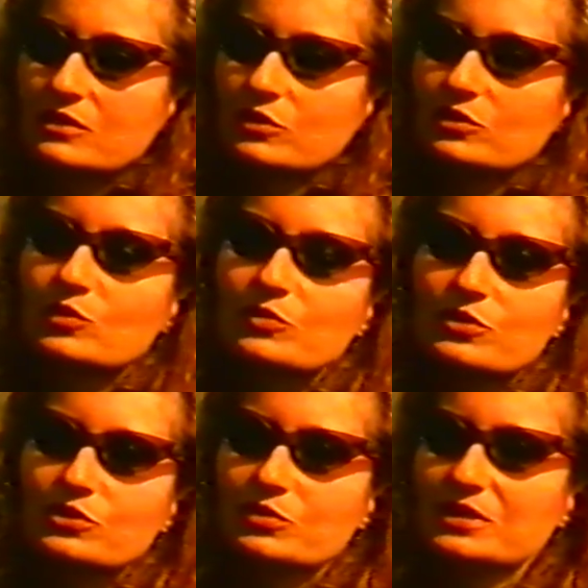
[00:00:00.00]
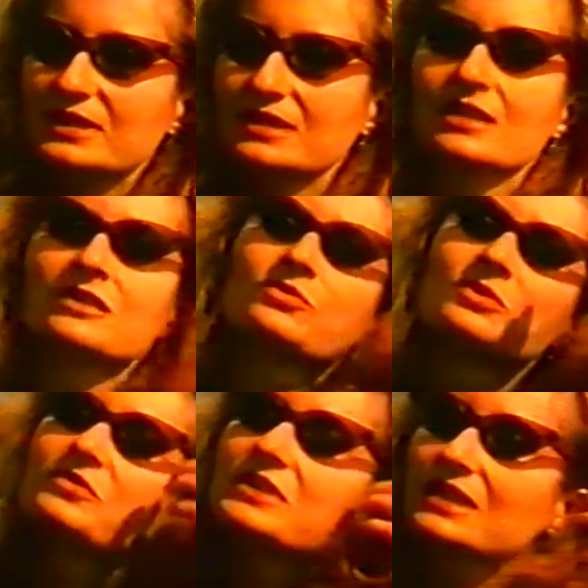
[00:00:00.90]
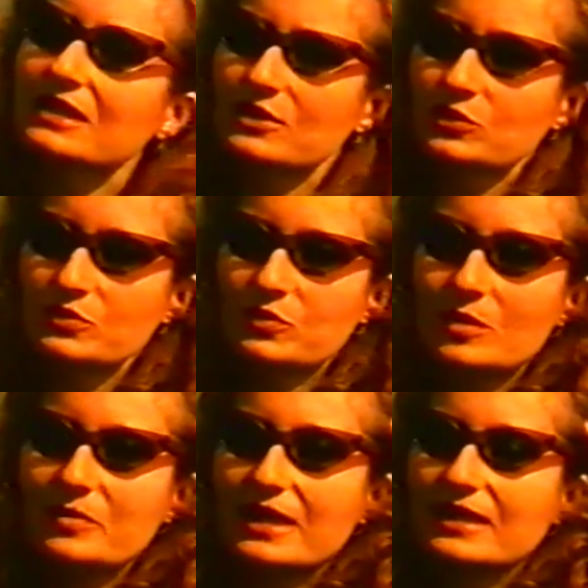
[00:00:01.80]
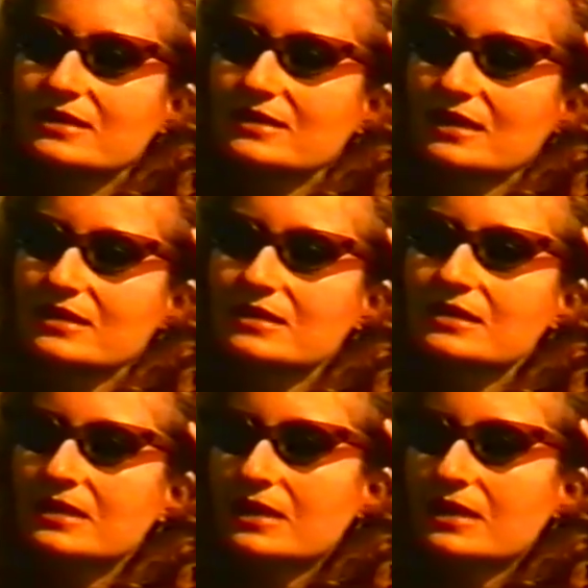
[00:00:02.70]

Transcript: Konsumkultur, die sich in den 50er Jahren schon vorbereitet hatte.